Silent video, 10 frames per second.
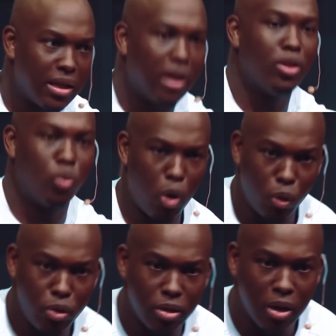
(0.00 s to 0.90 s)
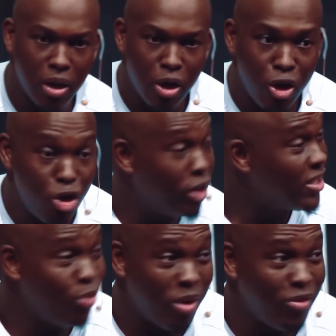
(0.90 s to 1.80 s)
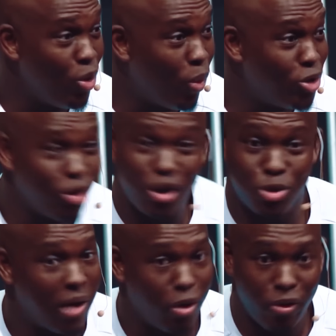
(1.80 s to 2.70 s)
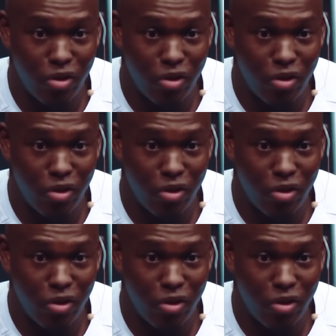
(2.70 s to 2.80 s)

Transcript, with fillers: route. Vous allez vous asseoir où vous voulez et vous allez